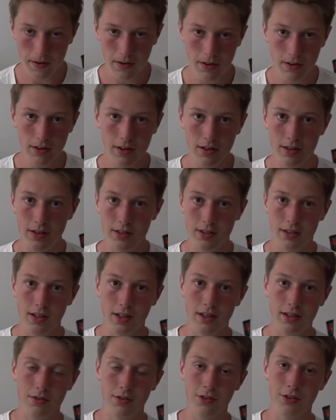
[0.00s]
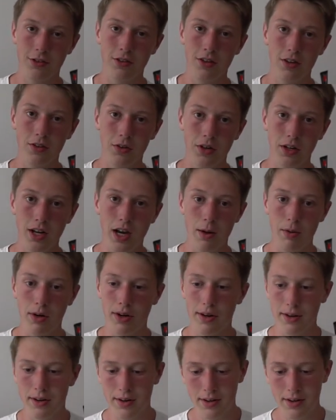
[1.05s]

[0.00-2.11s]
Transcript: und das Ganze funktioniert ohne Kabel.